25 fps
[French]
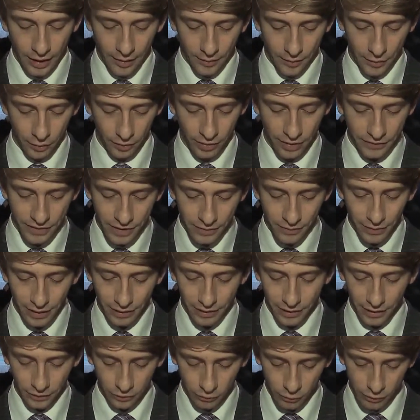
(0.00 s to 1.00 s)
Mais on l'a dit,
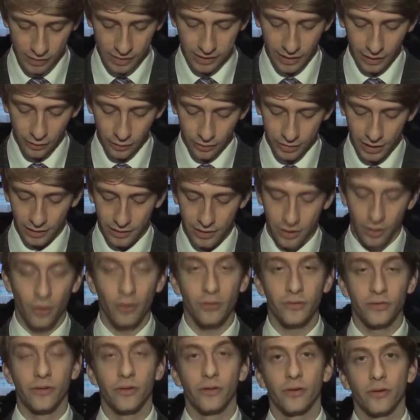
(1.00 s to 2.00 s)
malgré tout cela, le CAC
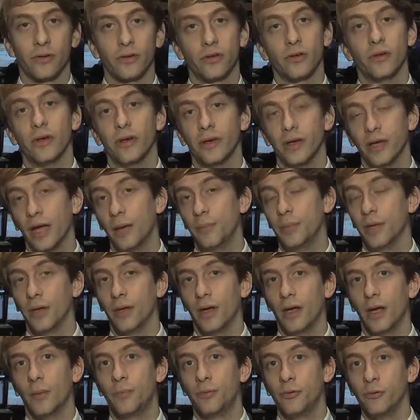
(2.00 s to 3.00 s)
40 euh,
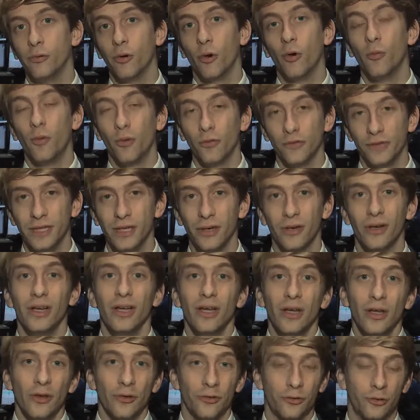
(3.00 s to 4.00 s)
a, pu rebondir,
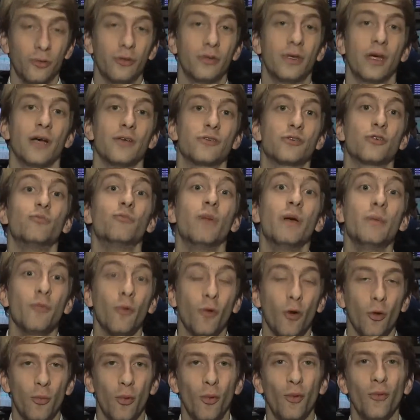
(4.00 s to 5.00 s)
ce grâce au même
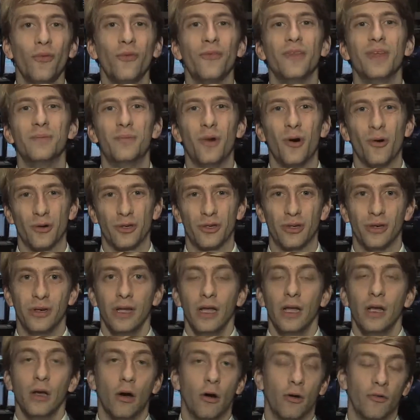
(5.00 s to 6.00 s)
rebond des banques.
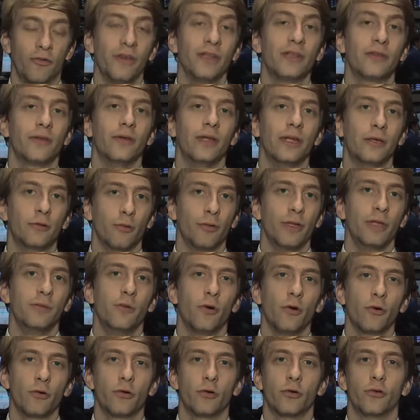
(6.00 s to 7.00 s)
En fait, les cours des
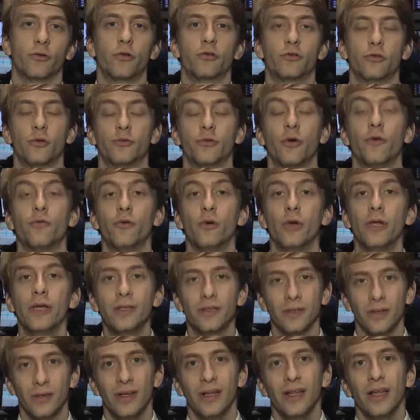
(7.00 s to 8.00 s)
banques euh, se sont
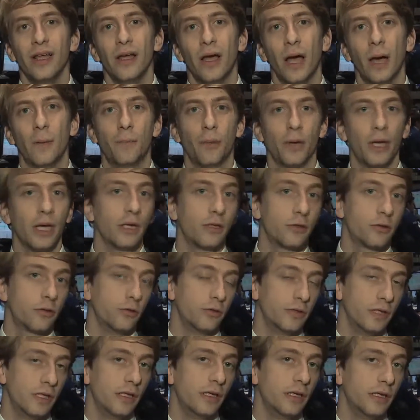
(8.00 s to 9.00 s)
envolés après
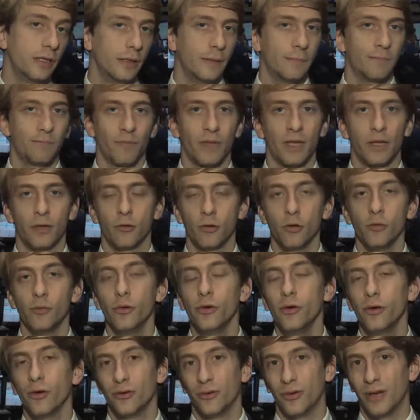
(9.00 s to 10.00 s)
que des hum,
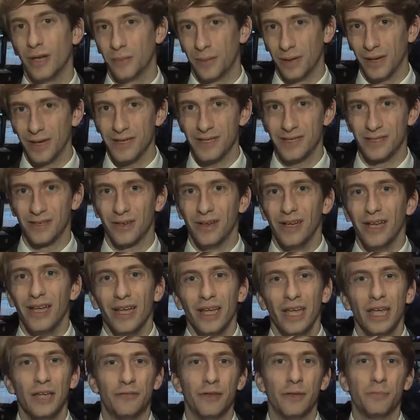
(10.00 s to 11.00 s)
rumeurs dans la presse
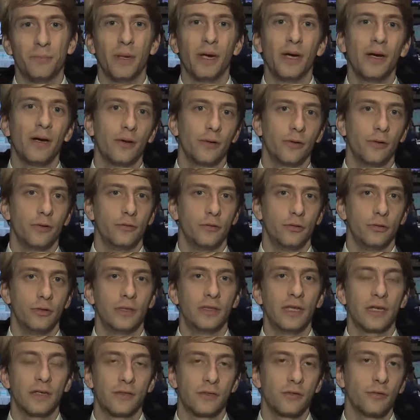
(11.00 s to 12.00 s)
aient fait part euh,
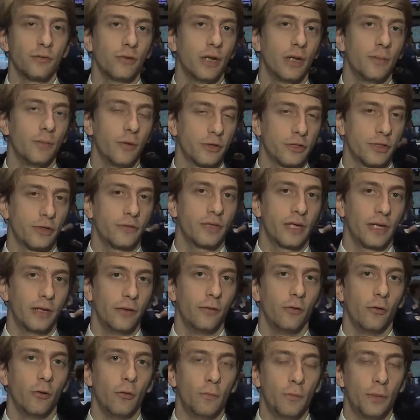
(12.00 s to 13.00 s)
d'actions de, la Banque
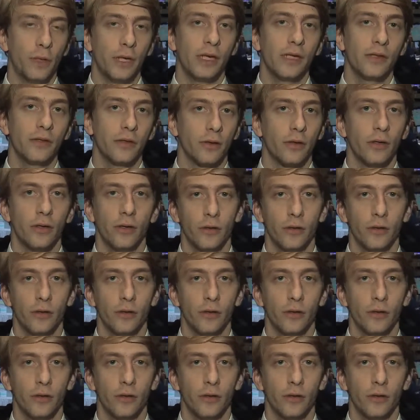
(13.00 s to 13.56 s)
Centrale Européenne